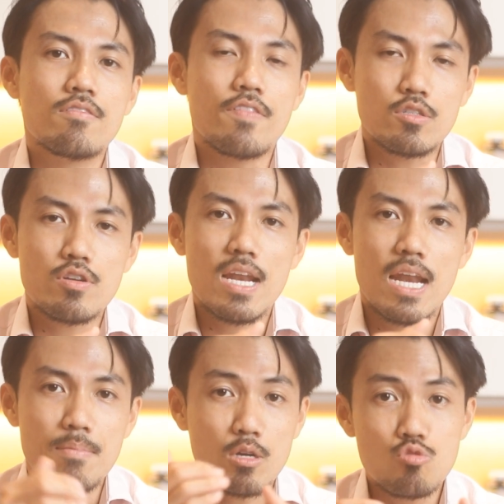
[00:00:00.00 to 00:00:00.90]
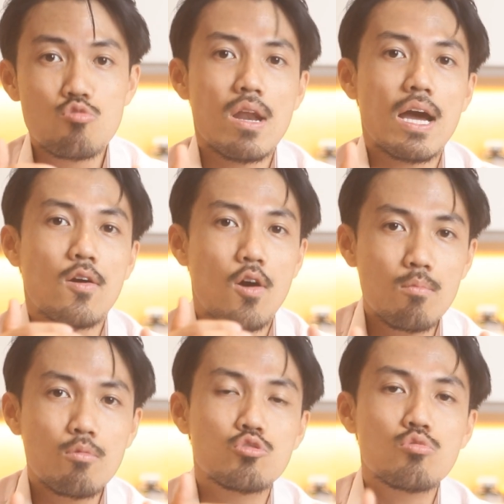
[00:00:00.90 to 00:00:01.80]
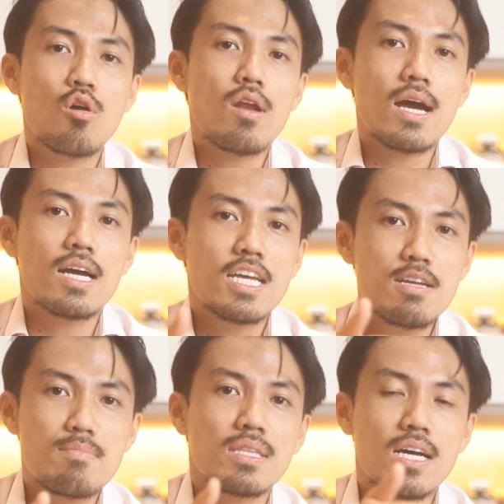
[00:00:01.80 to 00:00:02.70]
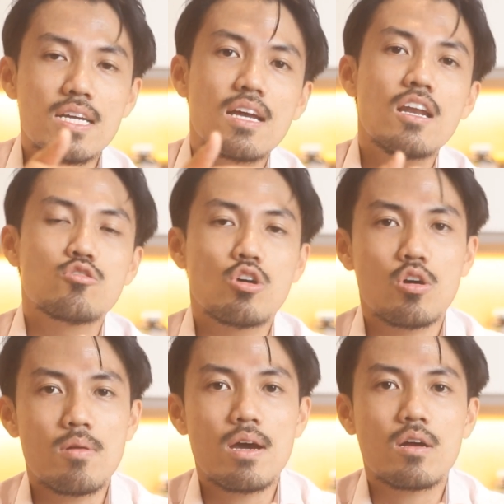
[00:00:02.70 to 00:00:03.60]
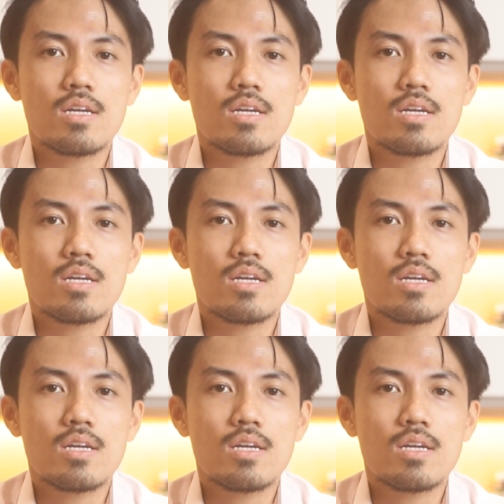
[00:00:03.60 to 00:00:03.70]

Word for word: Vì vậy cho nên là mặc dù là có một chút lo lắng khi mà thấy cái lợi nhuận của